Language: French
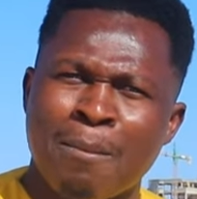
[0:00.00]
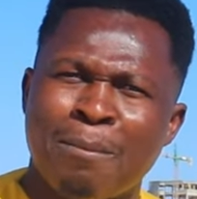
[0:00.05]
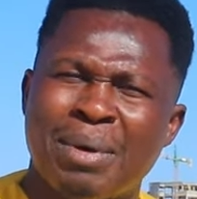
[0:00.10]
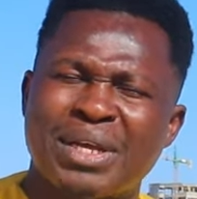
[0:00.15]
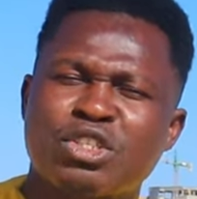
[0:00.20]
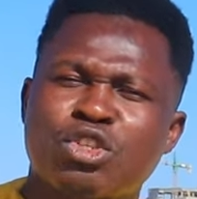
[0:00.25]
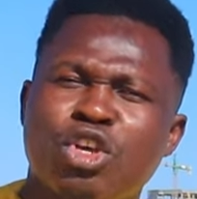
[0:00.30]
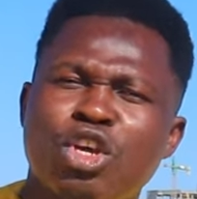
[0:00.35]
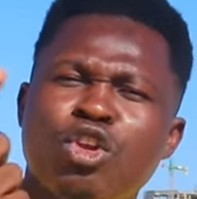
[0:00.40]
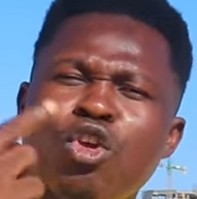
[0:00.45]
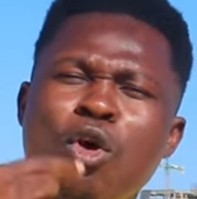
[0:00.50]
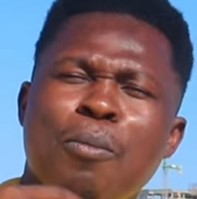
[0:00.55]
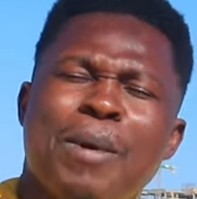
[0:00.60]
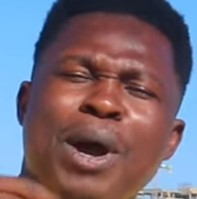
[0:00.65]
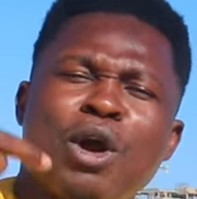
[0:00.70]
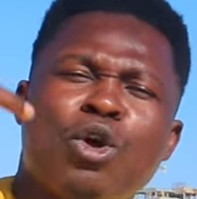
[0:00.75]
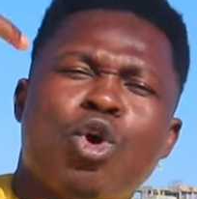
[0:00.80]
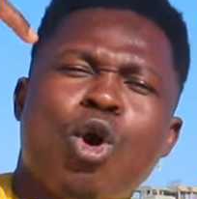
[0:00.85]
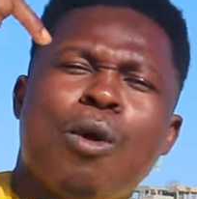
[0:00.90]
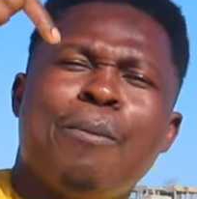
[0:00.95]
Parce qu'ils n'ont
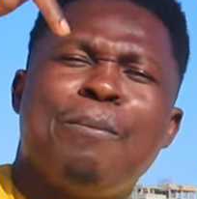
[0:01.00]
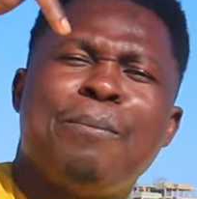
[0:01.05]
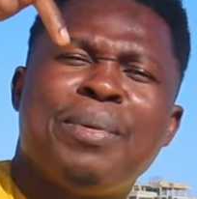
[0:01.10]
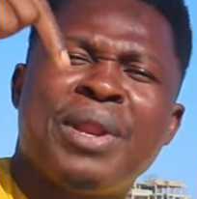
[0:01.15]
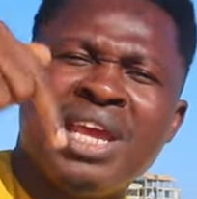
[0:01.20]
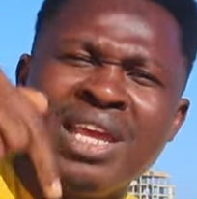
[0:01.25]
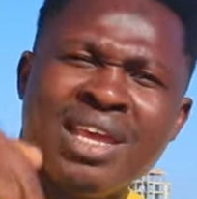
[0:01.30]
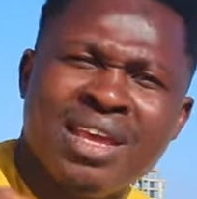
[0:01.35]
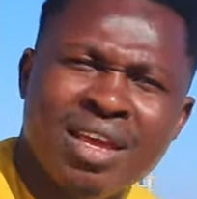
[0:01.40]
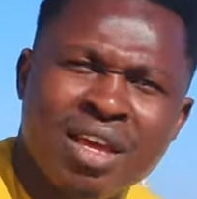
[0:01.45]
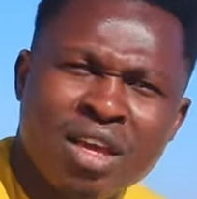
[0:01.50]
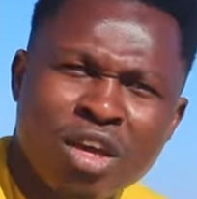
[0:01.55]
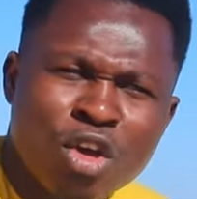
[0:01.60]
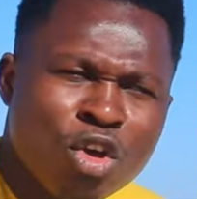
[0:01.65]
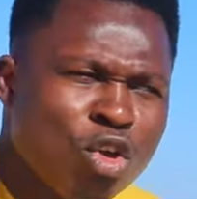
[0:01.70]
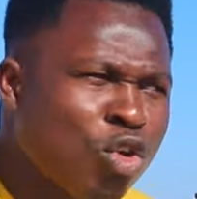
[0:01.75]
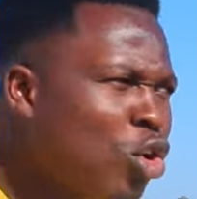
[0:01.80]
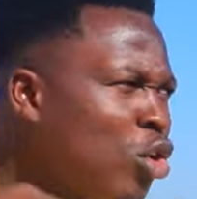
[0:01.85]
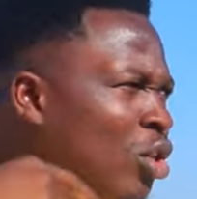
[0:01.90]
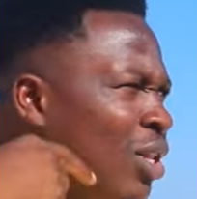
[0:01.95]
pas compris
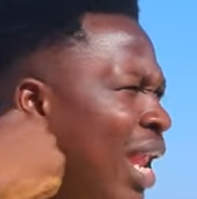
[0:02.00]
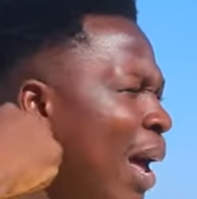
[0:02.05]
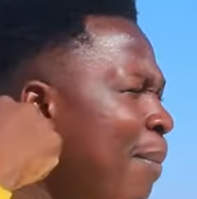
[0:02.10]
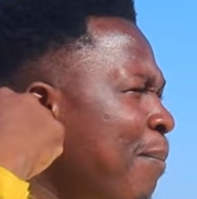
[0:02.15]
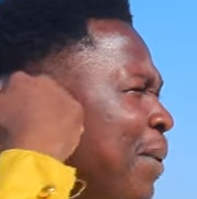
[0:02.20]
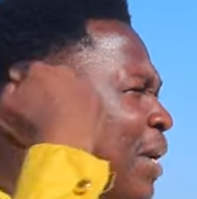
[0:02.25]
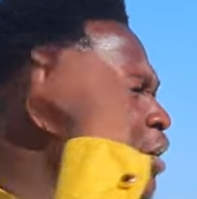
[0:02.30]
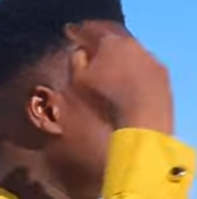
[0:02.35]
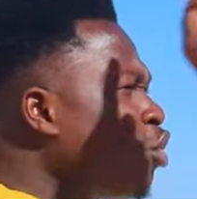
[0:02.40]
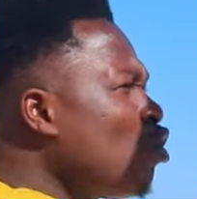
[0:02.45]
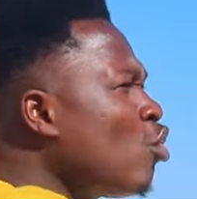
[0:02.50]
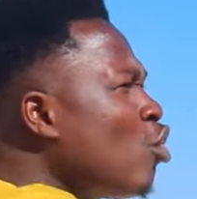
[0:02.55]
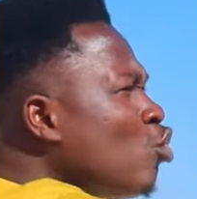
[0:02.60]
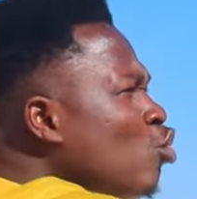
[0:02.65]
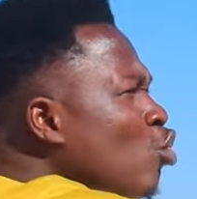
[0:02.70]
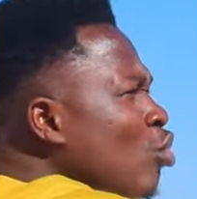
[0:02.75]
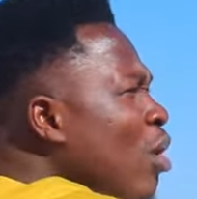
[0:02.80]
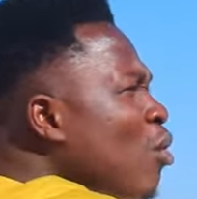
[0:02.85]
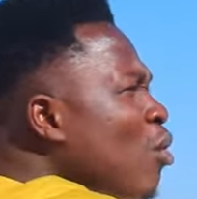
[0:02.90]
que la personne que tu